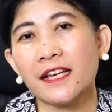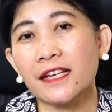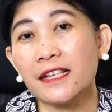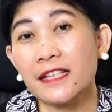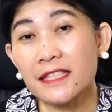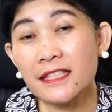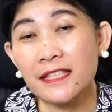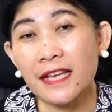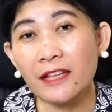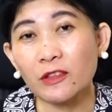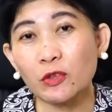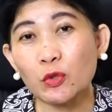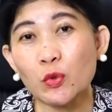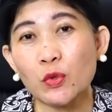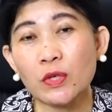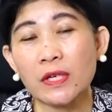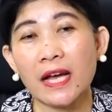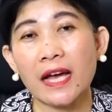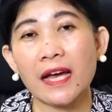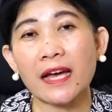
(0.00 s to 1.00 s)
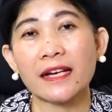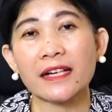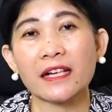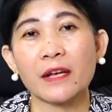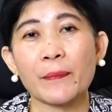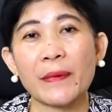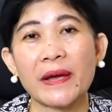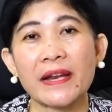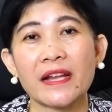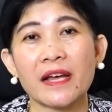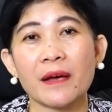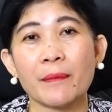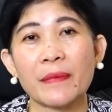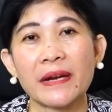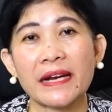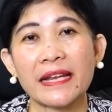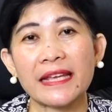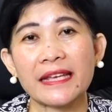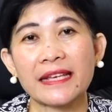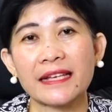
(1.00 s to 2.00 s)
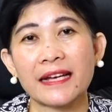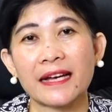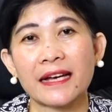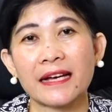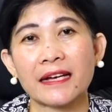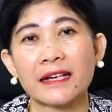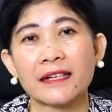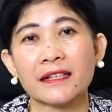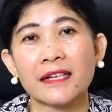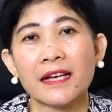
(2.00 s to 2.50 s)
dijatuhkan kepada mereka.